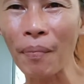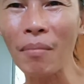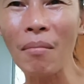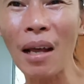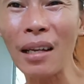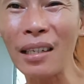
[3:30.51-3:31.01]

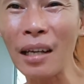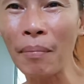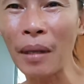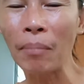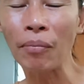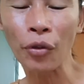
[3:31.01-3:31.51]
Malinam
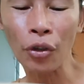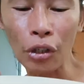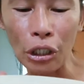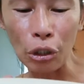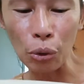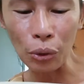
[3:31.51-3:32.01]
na
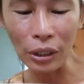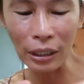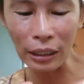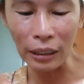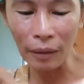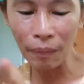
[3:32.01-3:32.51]

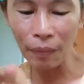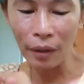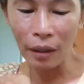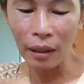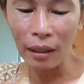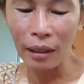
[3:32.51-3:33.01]
juicy.
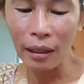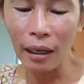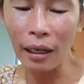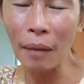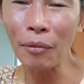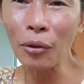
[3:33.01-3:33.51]

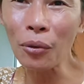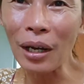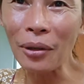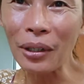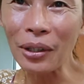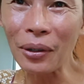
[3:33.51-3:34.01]
Alam niyo kung
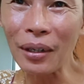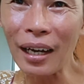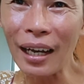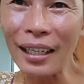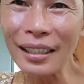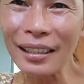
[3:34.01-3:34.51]
ano ito
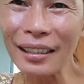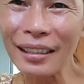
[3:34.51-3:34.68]
guys?